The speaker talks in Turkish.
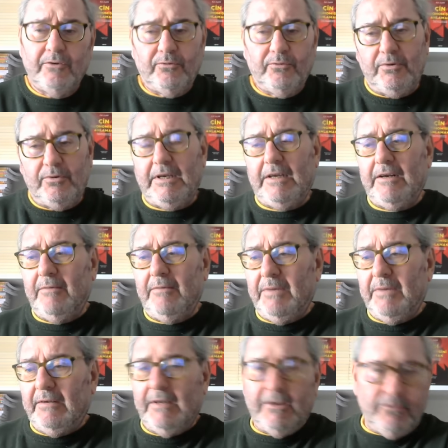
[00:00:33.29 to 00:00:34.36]
Türkiye'nin
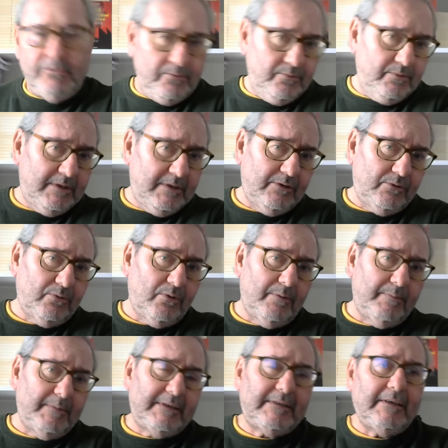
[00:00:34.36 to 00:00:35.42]
bir NATO ülkesi
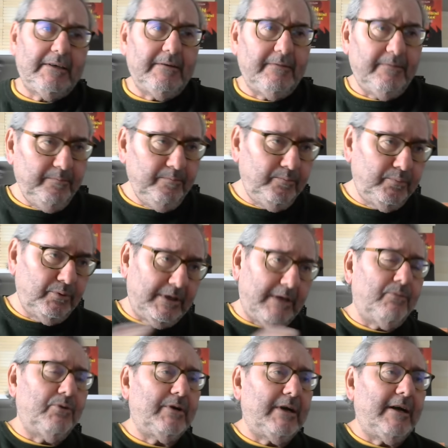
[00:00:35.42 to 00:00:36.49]
olması buna
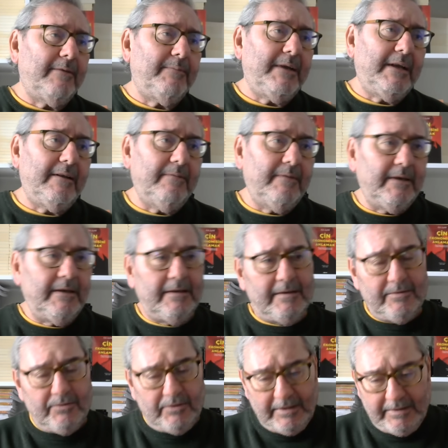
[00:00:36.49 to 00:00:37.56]
mukabil
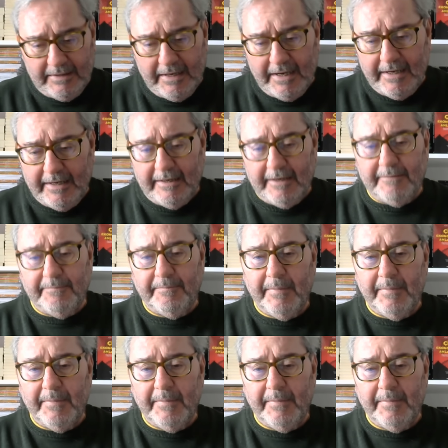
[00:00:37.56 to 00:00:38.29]
e, Cezayir'in